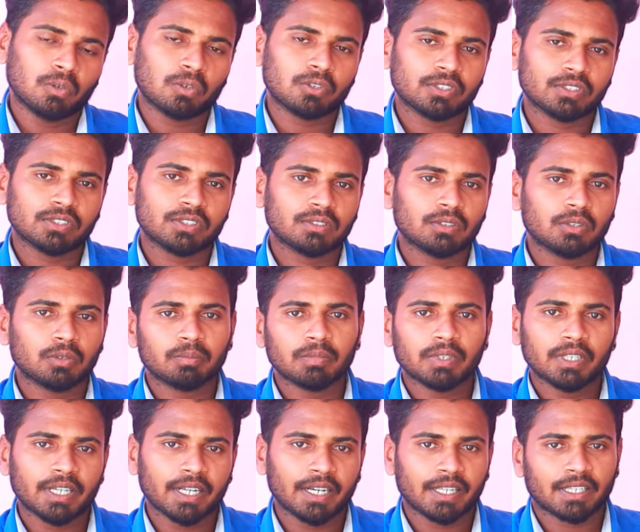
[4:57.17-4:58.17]

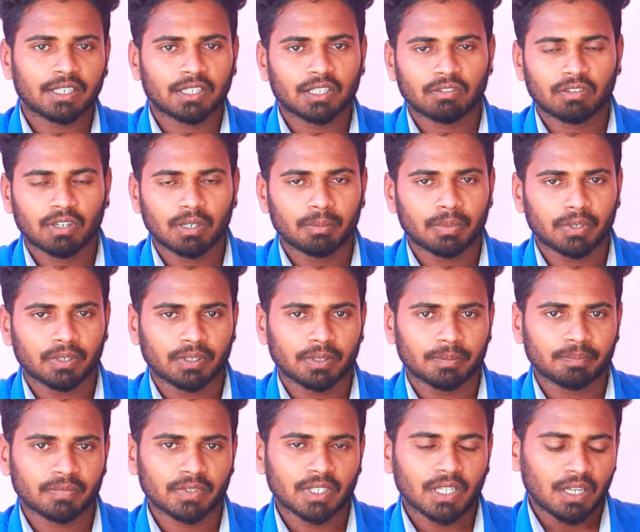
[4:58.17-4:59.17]
கோர்சஸ்க்கும் கிடைக்கிறதுக்கு வாய்ப்பு
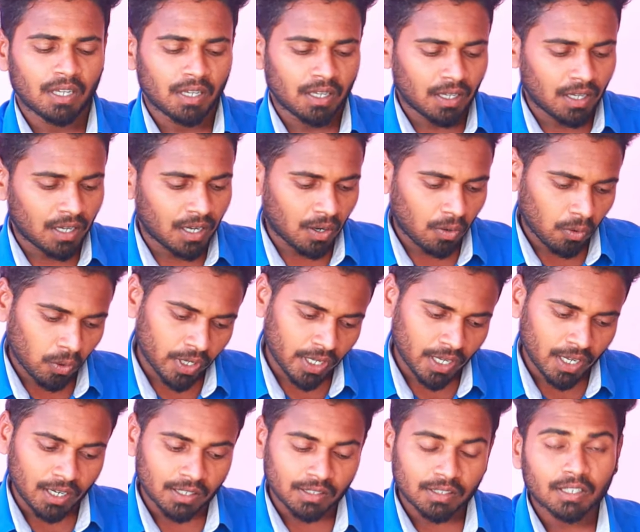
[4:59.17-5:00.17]
இருக்குது
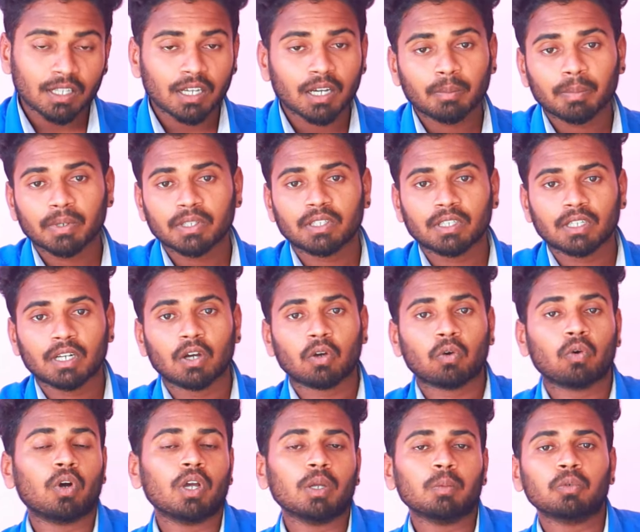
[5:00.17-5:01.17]
ஓகே அடுத்ததாக
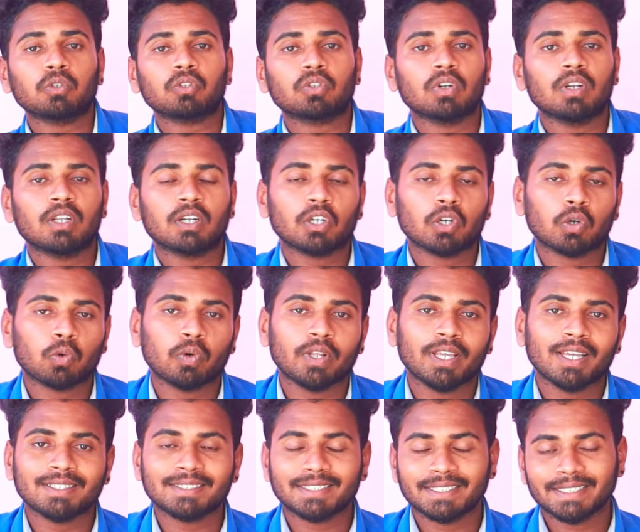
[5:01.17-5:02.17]
பார்த்தீங்கன்னா கோயம்புத்தூரில் இருக்கக்கூடிய